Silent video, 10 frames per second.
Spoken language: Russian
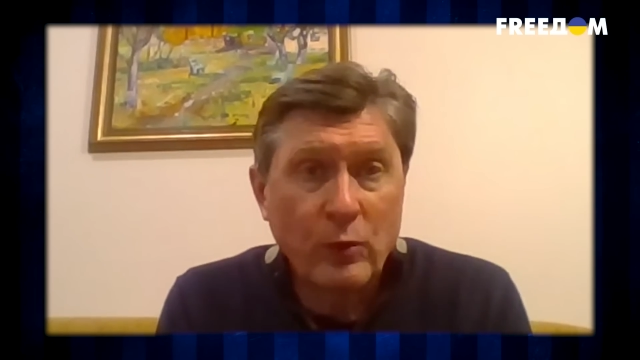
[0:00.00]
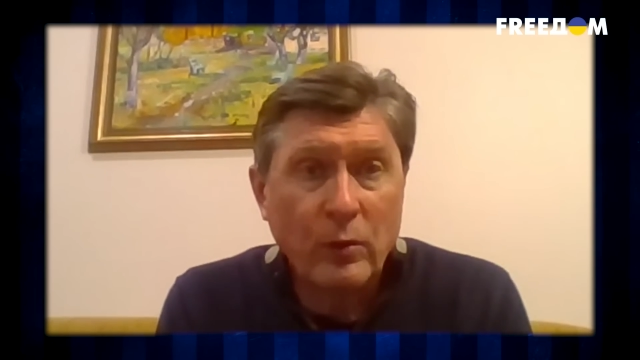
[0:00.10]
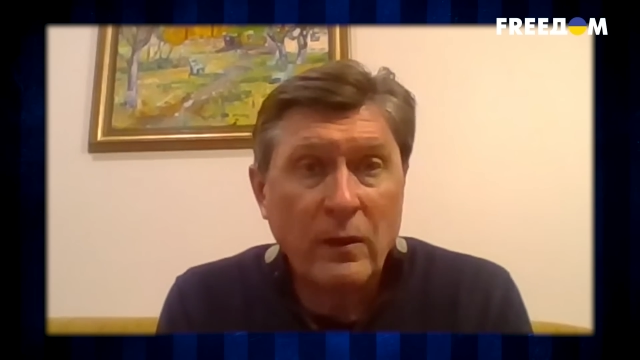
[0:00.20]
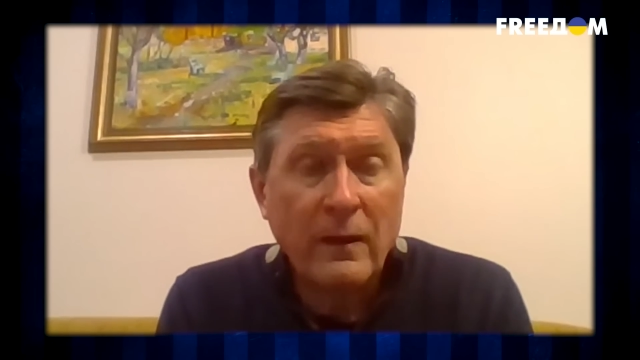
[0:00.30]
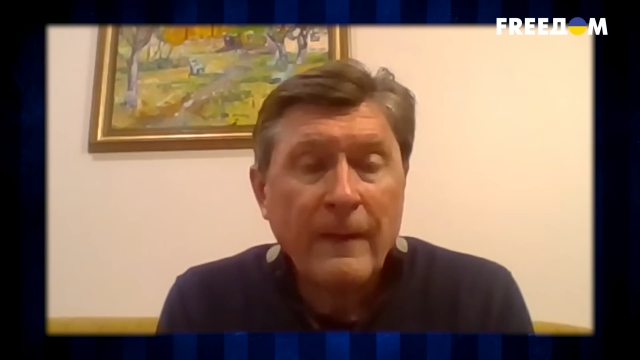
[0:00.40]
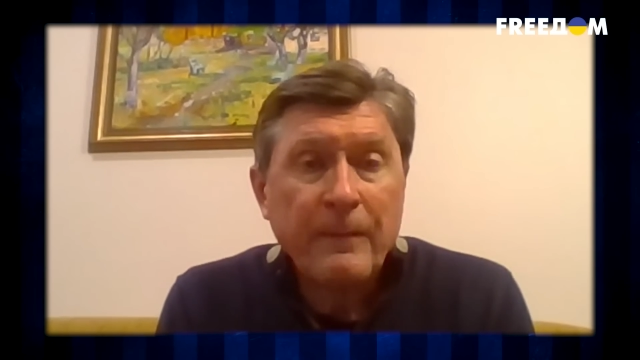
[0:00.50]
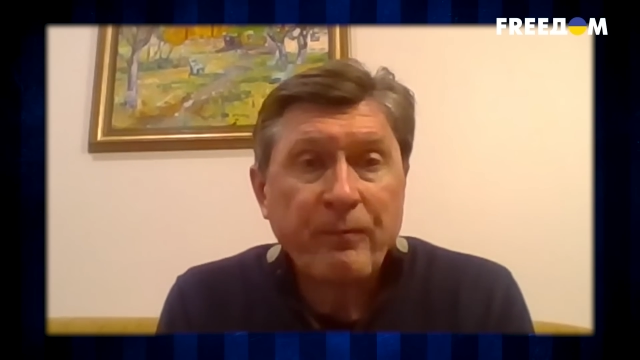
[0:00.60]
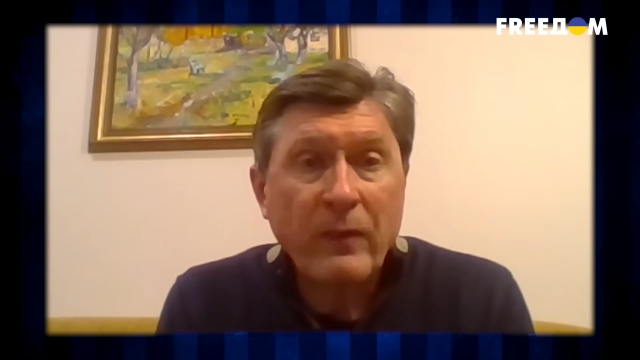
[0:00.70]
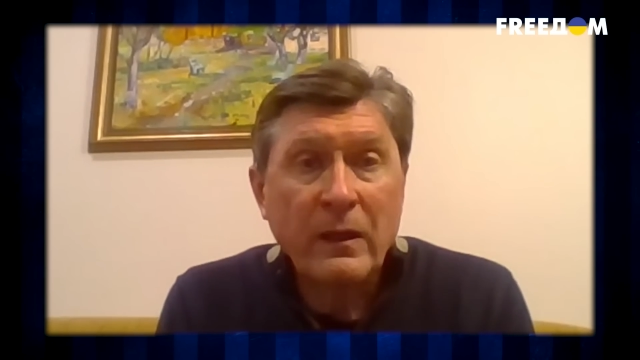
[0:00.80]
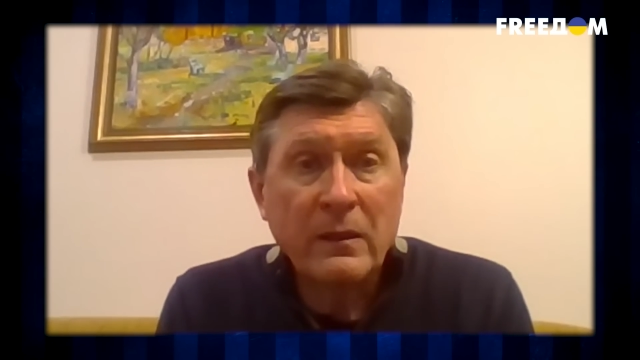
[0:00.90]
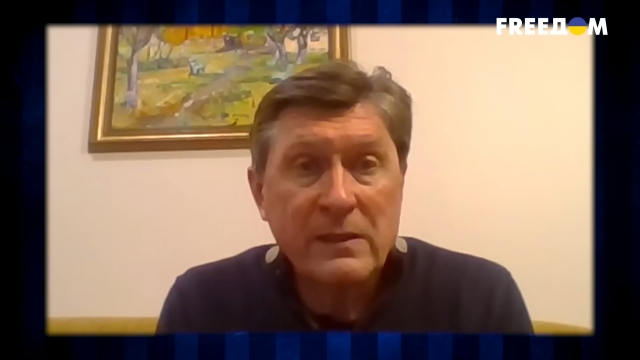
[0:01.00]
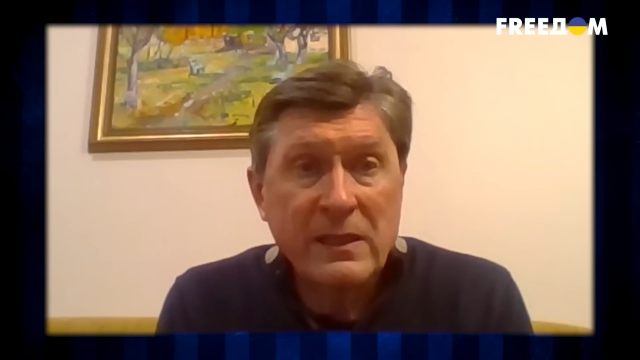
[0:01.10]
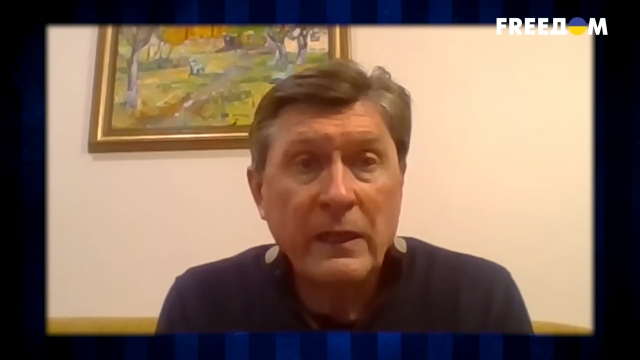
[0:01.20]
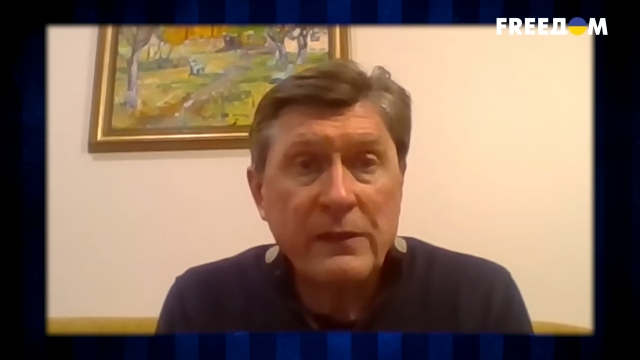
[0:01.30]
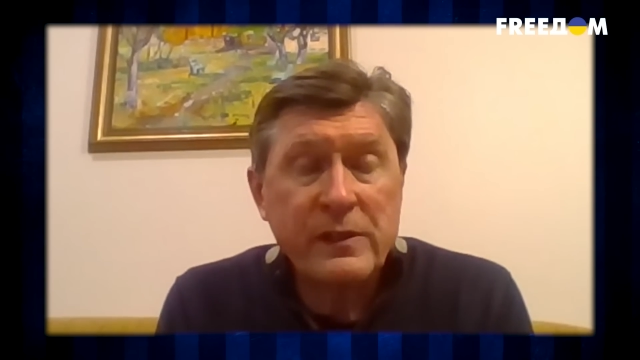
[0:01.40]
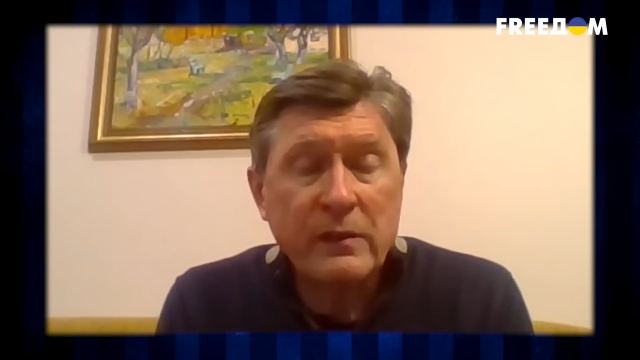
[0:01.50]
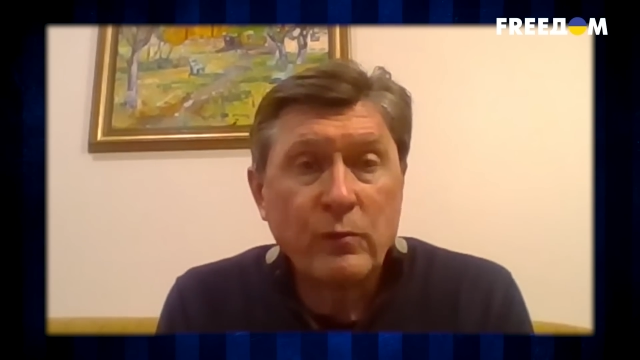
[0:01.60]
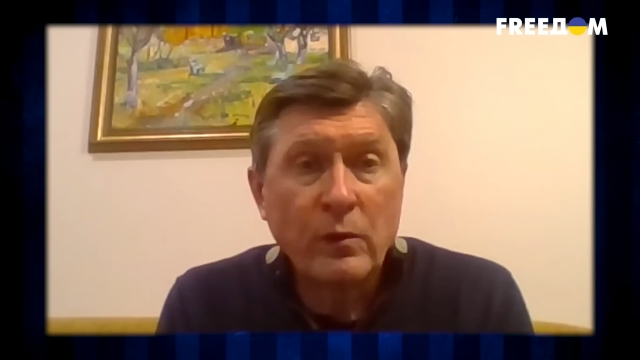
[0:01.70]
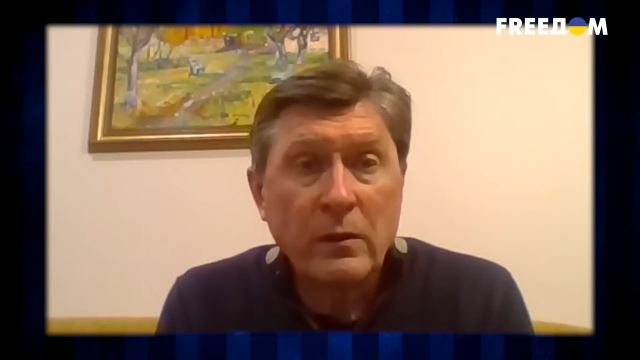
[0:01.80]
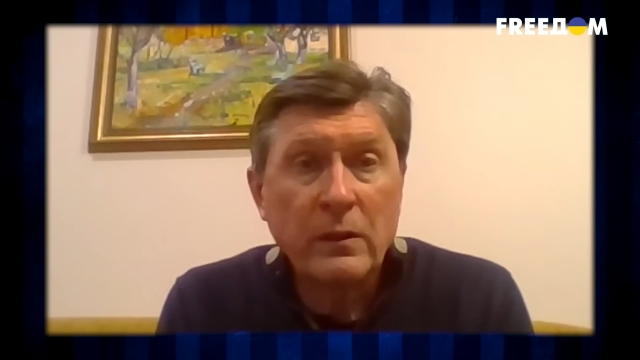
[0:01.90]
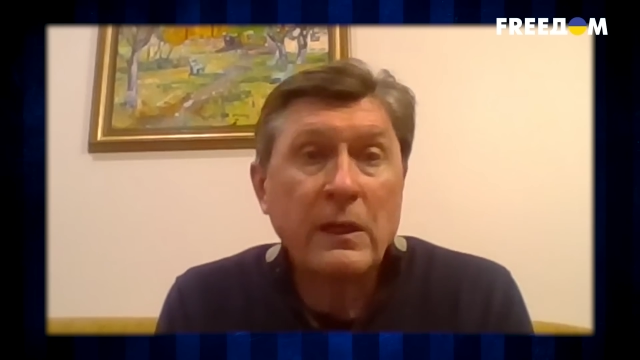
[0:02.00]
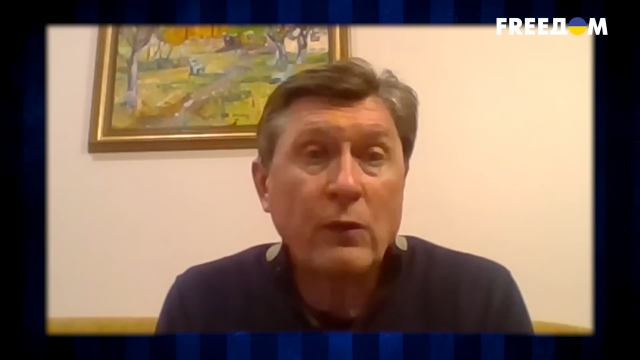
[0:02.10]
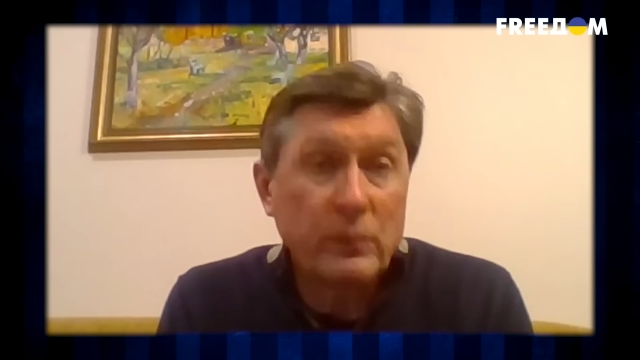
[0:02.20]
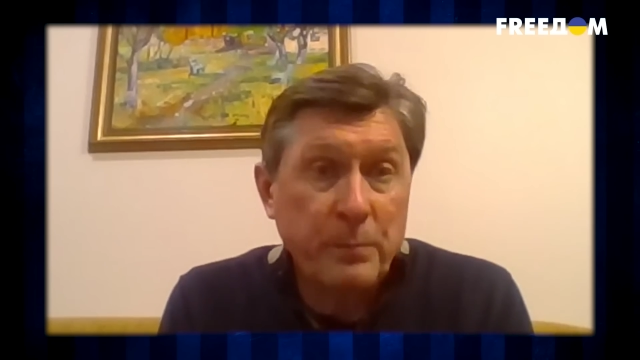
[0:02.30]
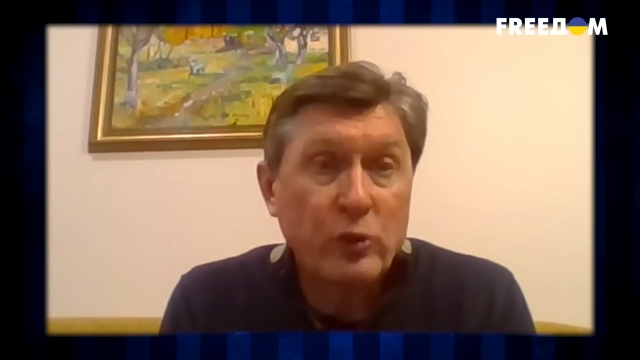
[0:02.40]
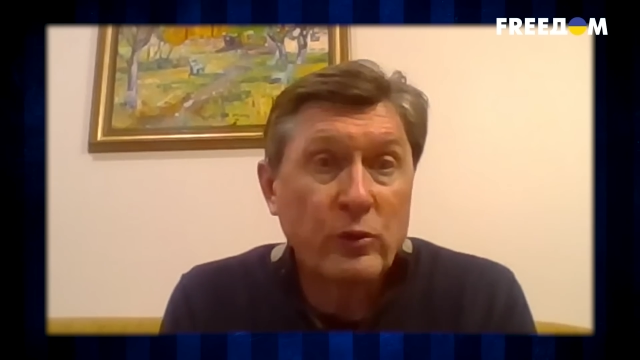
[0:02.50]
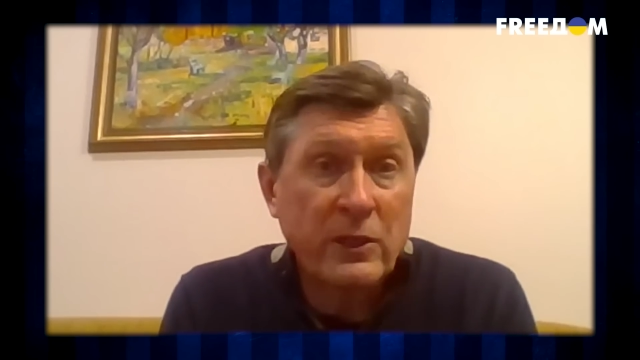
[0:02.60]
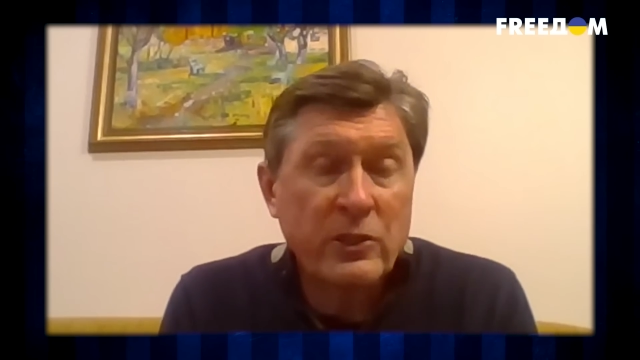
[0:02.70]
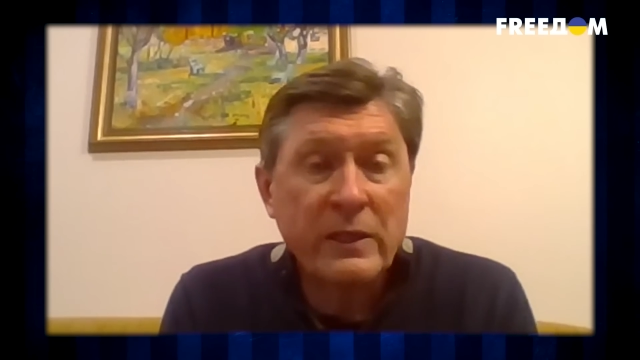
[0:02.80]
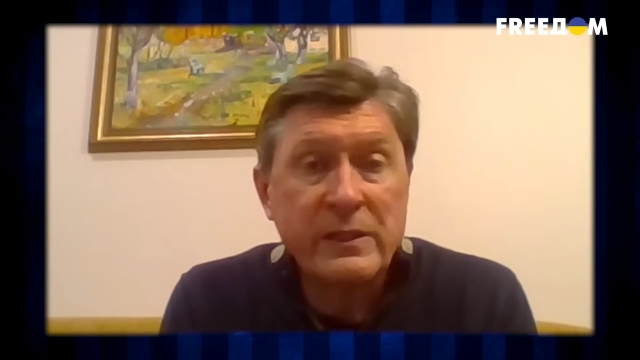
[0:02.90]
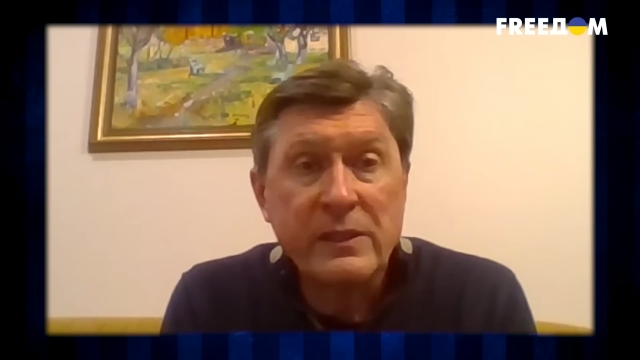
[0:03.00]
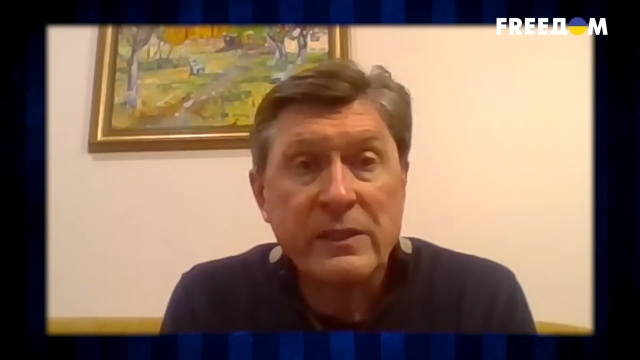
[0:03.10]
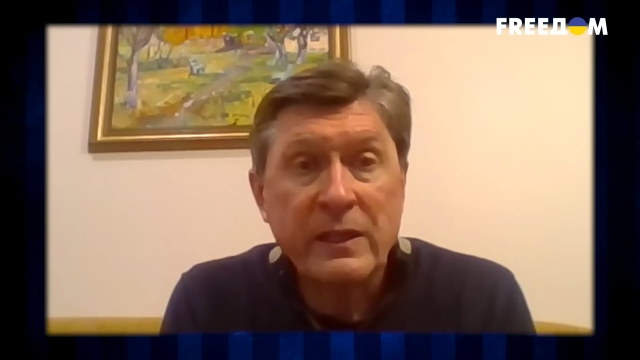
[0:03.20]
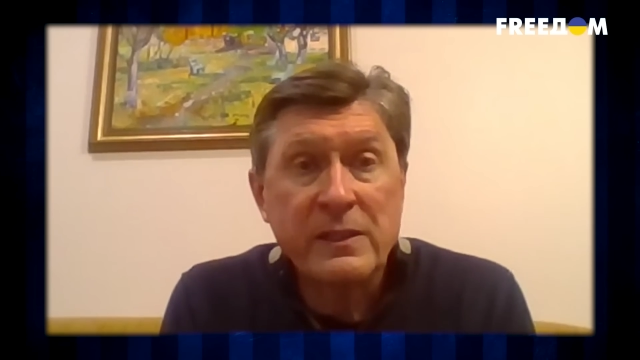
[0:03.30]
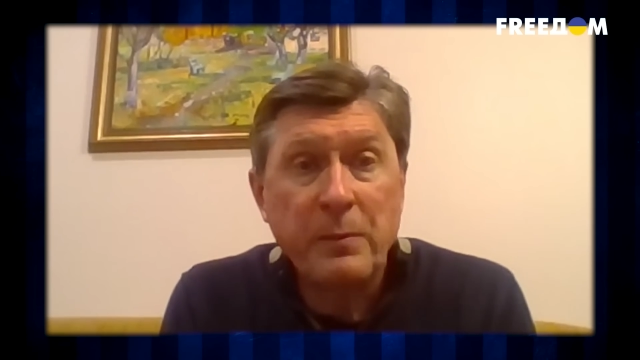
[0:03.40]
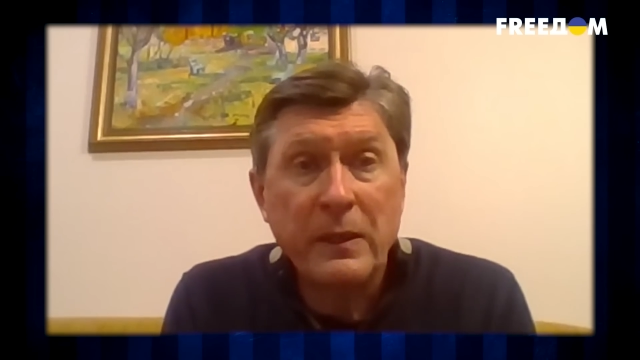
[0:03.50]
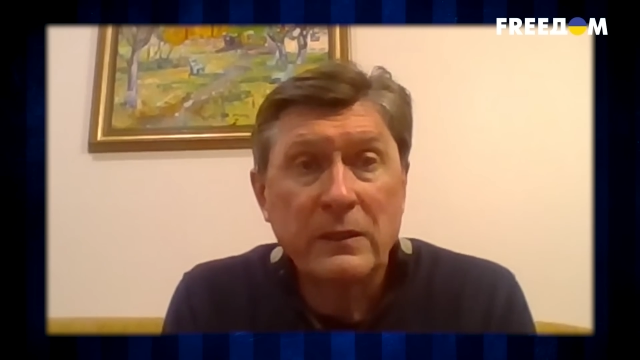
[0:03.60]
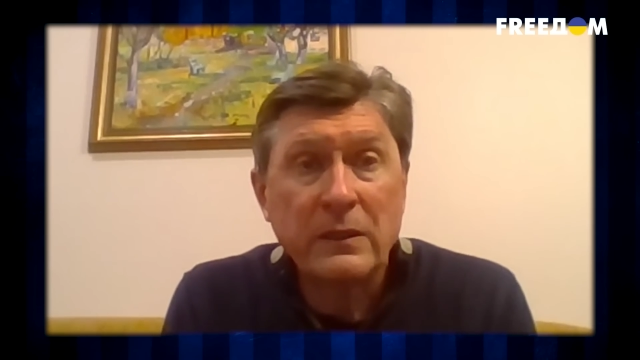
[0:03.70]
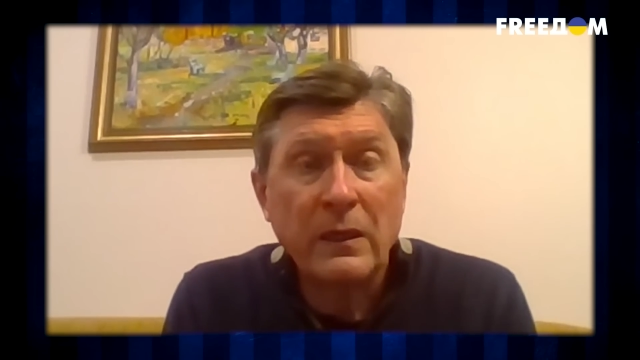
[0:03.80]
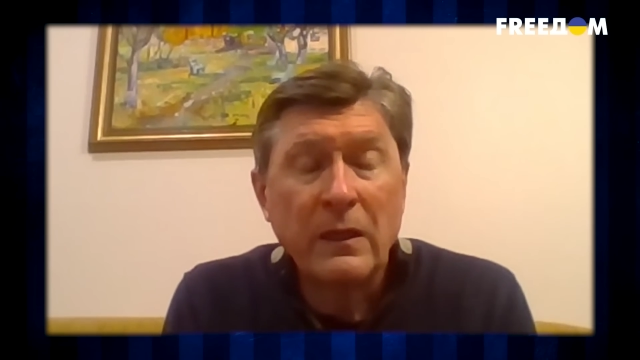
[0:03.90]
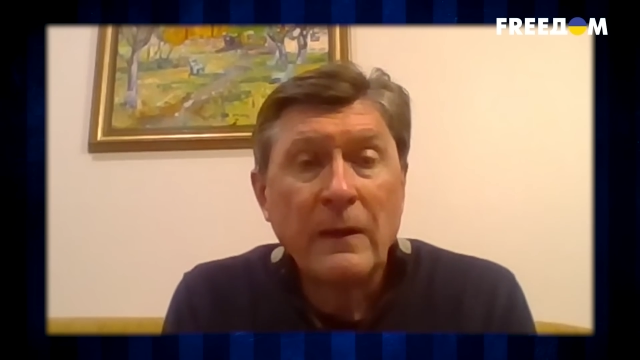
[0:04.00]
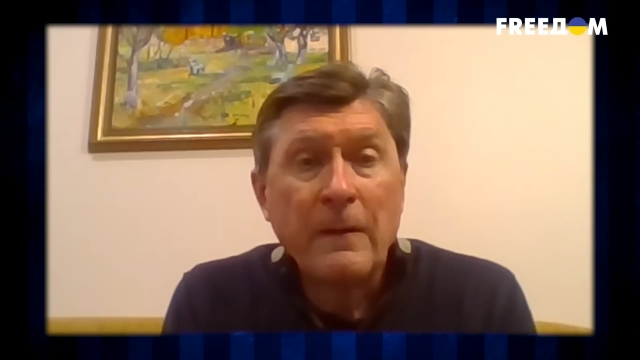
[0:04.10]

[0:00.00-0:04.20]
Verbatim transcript: Но, э, скорее всего, как вот пишут даже российские эксперты,